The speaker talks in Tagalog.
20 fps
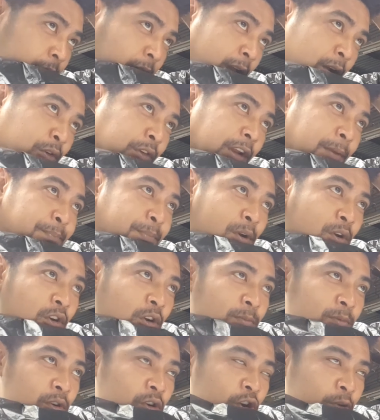Ako rin po
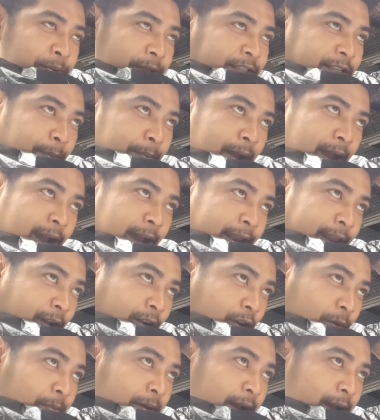gumugupit sa mga anak
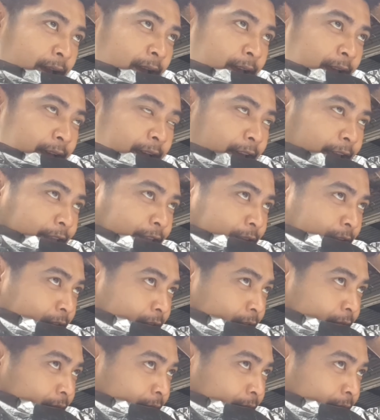ko, mga idol.